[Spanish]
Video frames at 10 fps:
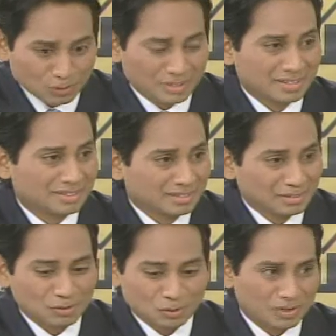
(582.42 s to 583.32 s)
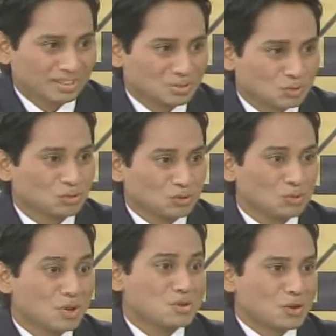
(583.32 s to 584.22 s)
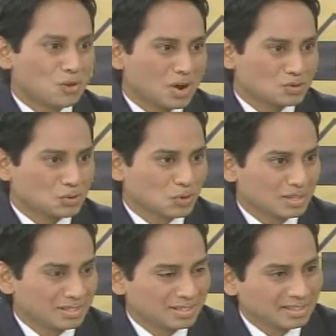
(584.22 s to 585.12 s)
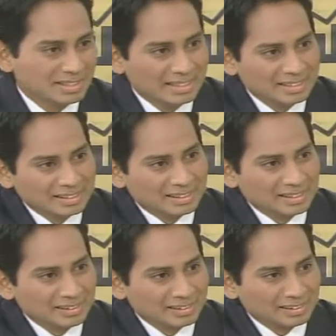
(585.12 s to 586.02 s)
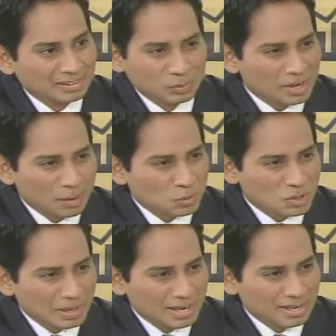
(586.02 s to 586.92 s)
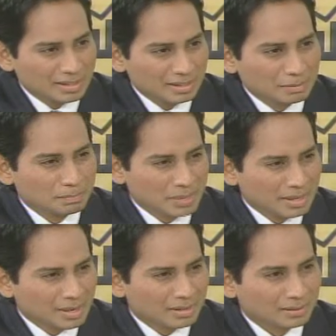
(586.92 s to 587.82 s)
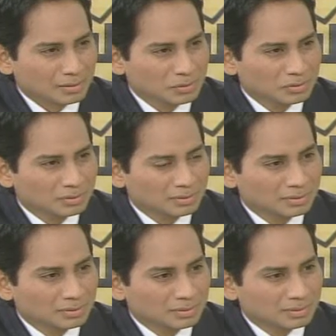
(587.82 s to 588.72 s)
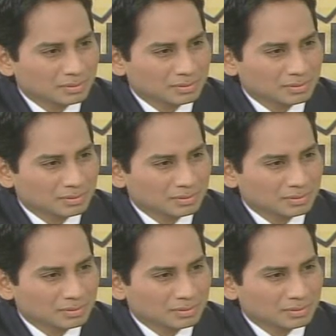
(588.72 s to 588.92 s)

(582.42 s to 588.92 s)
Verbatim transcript: que, los que son los dueños del hogar, son los que tienen que una responsabilidad ahí bien grande, ¿no? Sí, sí, sí,